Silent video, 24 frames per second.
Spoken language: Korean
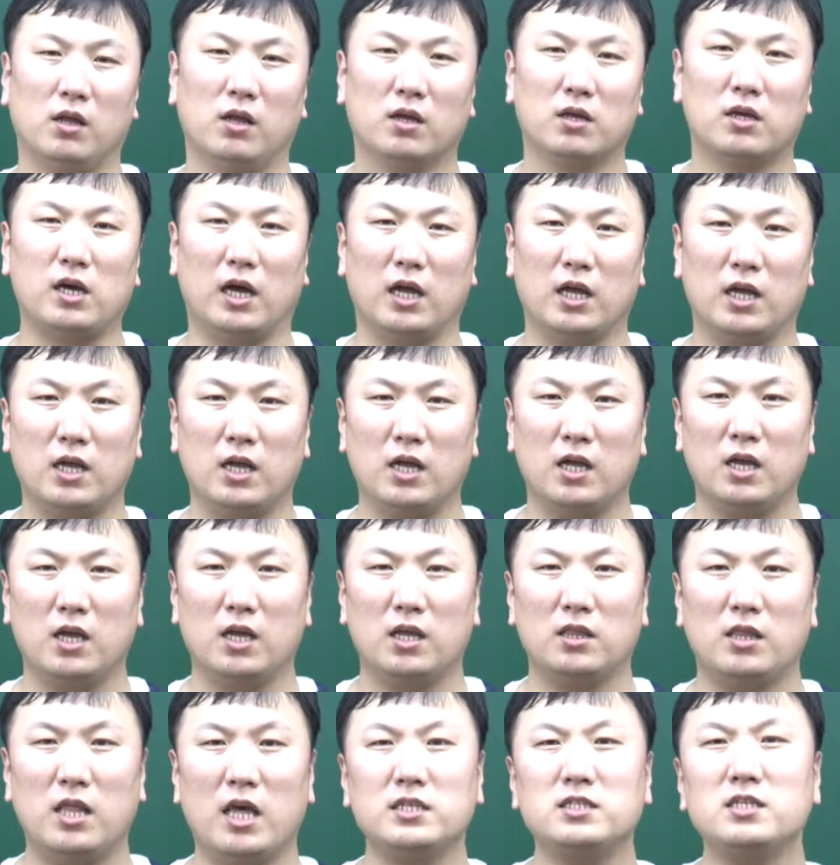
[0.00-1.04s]
그러니까
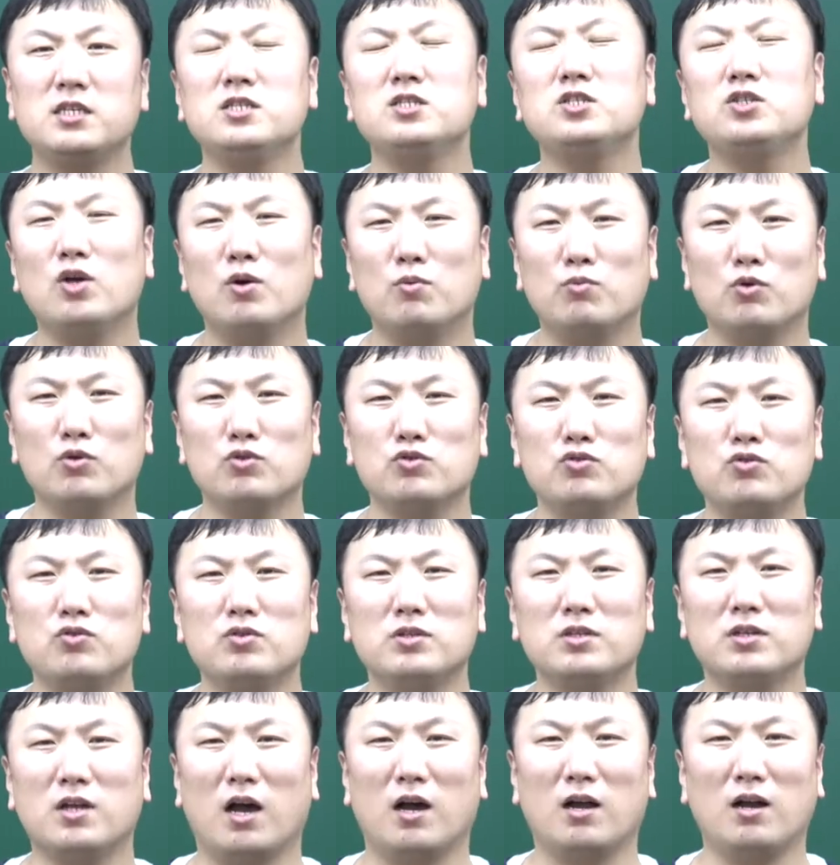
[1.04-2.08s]
내신 시험으로 수능
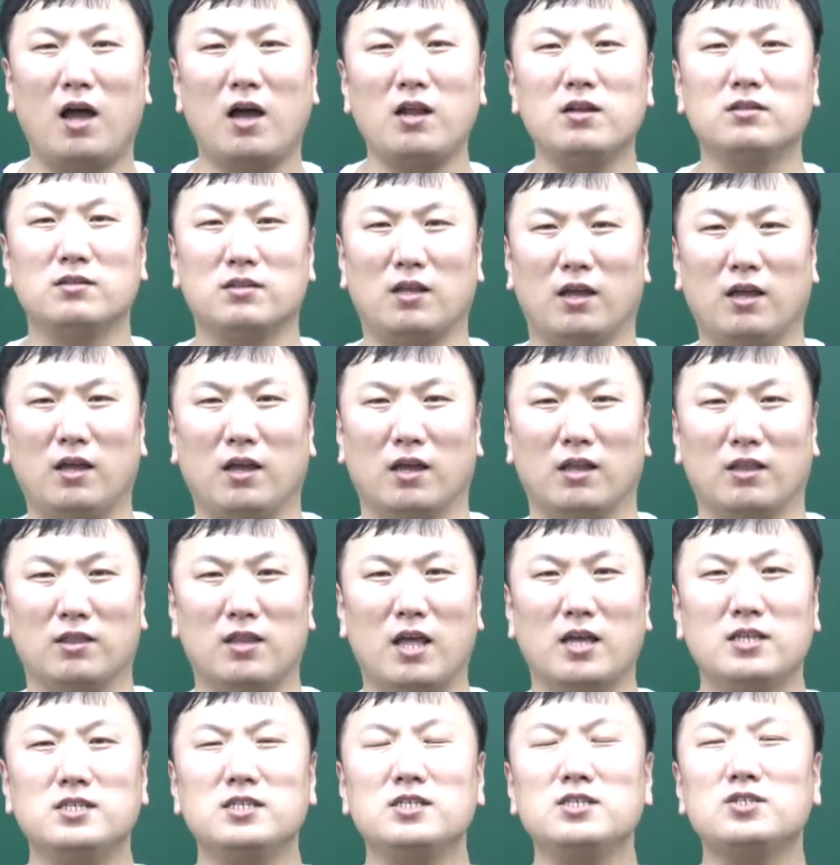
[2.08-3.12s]
특강을 하는데
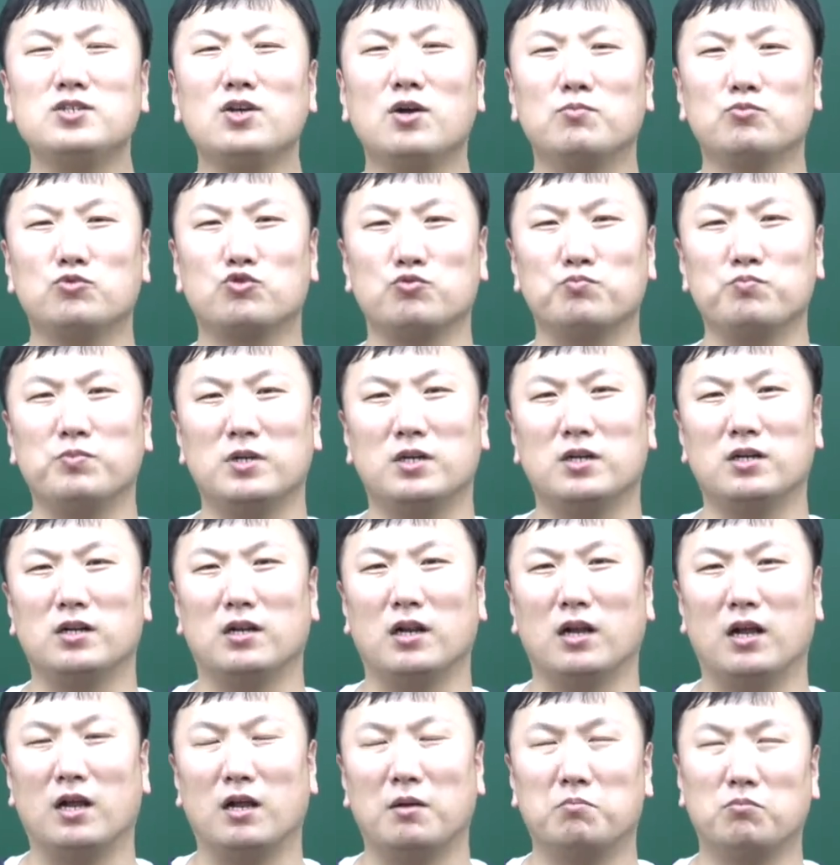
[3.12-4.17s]
내신 시험
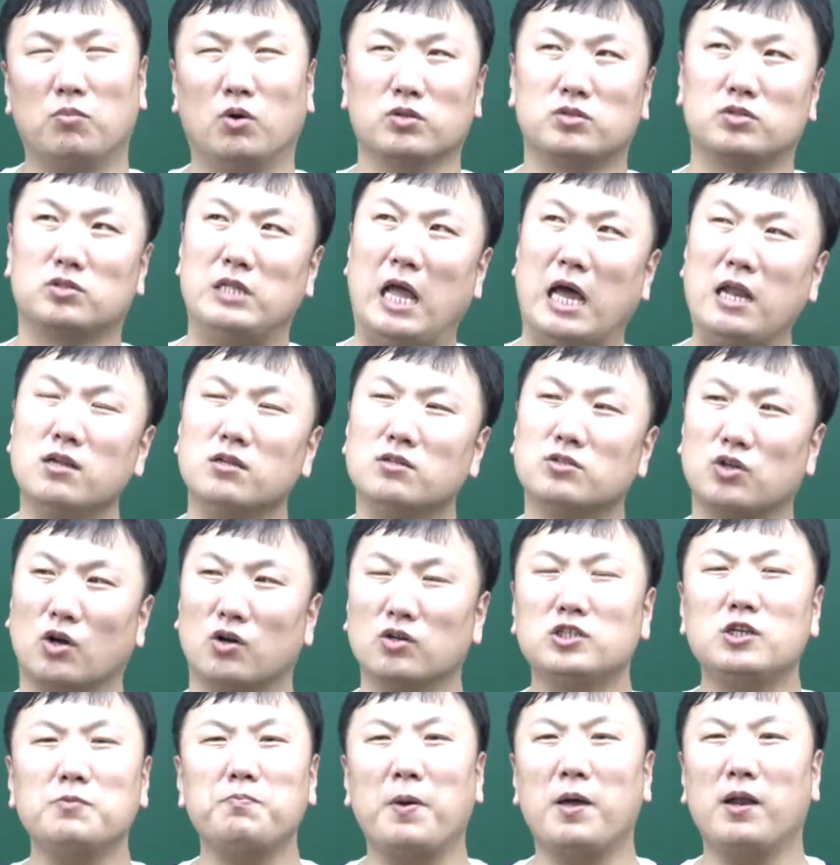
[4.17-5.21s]
준비를 뭐 나는
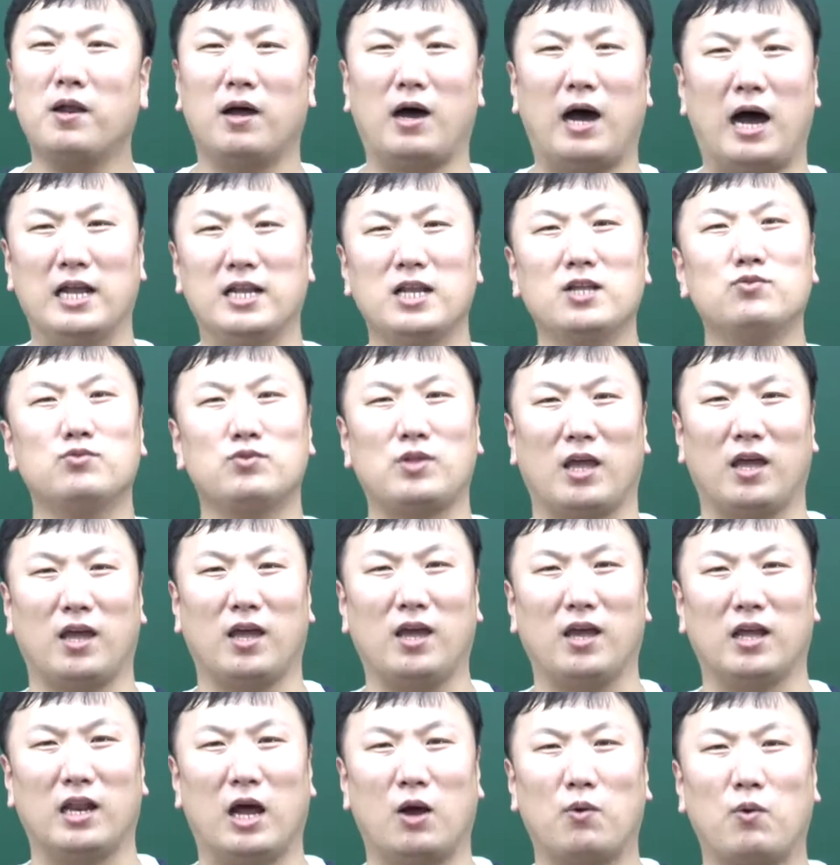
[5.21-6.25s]
정시파라 안 해도
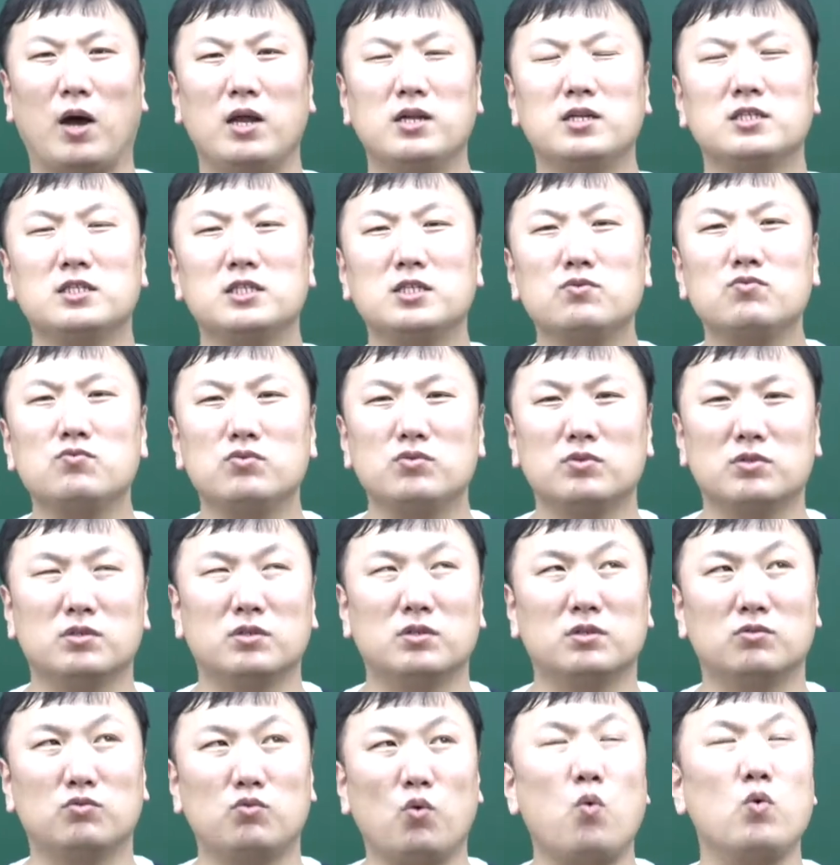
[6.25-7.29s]
돼 라고 하는
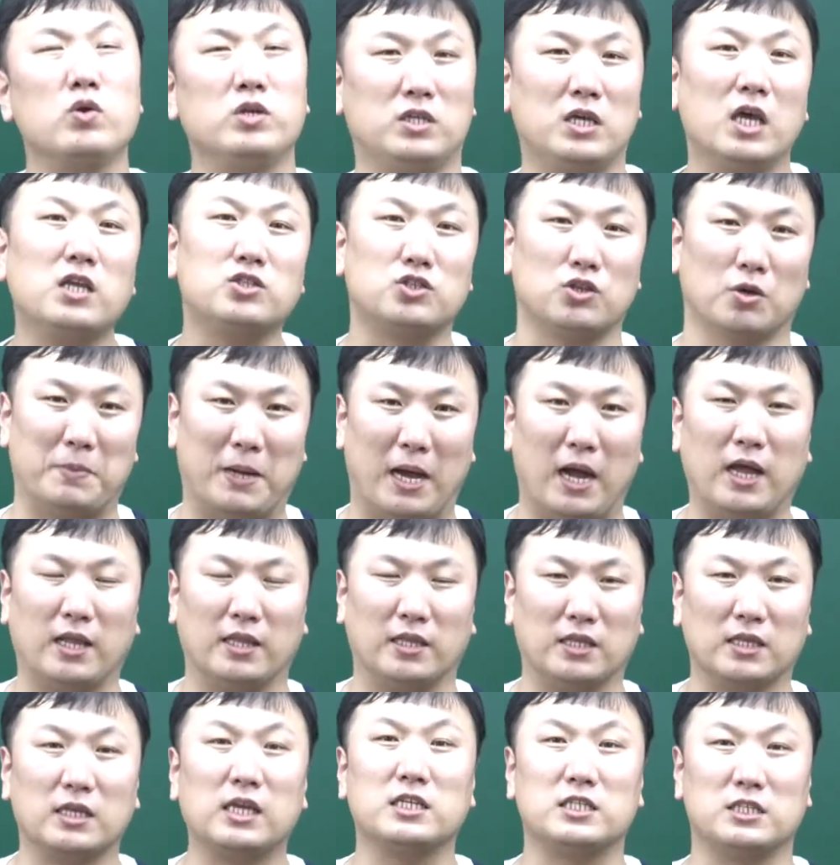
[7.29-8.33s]
친구들도 있겠지만